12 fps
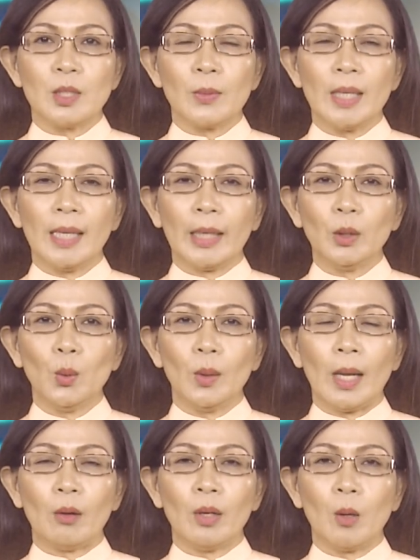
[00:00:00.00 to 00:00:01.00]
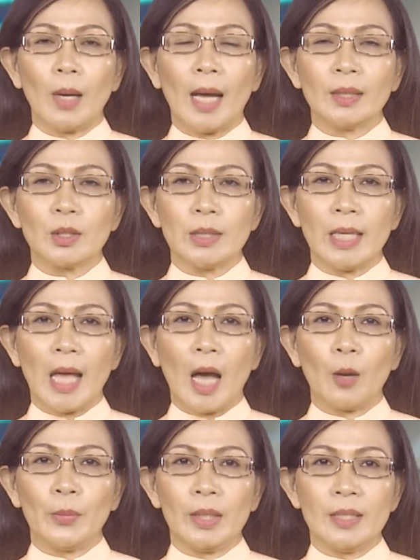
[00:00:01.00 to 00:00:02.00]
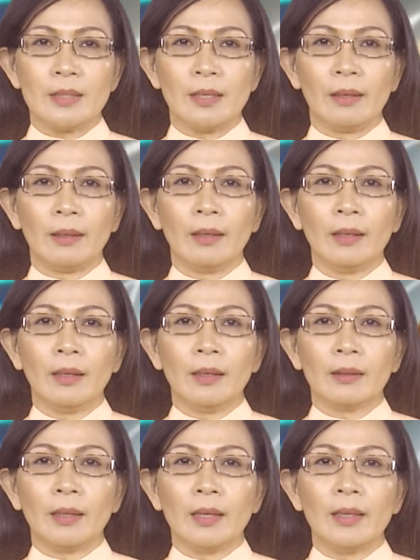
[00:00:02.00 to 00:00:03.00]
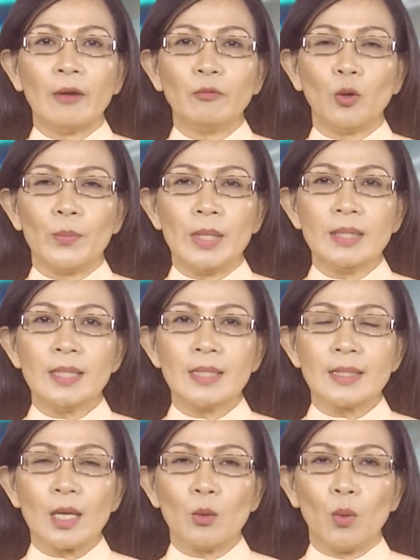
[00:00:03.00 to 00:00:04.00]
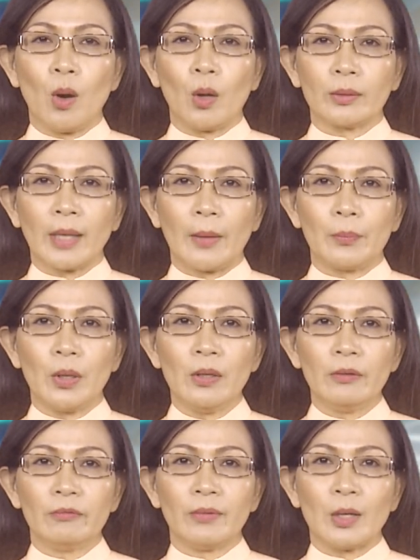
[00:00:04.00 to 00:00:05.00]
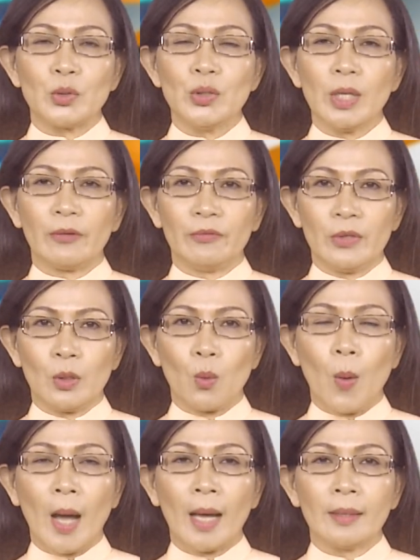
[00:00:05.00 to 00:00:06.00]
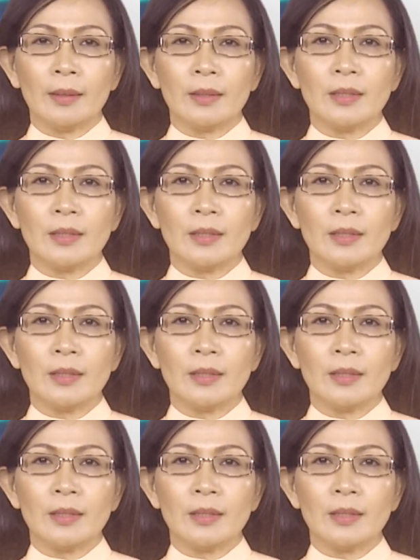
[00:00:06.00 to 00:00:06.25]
trong khi lãnh tụ lao động Anthony Albanese thì đã phổ biến chính sách của họ tại Perth vào Chủ nhật vừa qua,